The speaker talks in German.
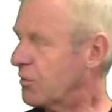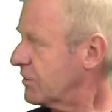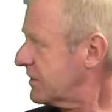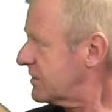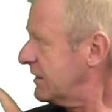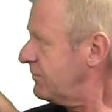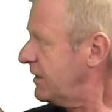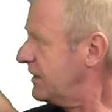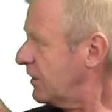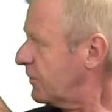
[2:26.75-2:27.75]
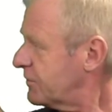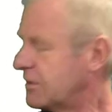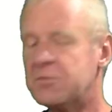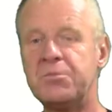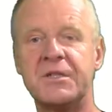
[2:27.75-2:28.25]
Und das sehen wir hier auf
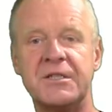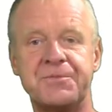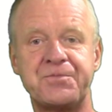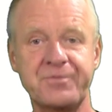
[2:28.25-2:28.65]
diesem Bild.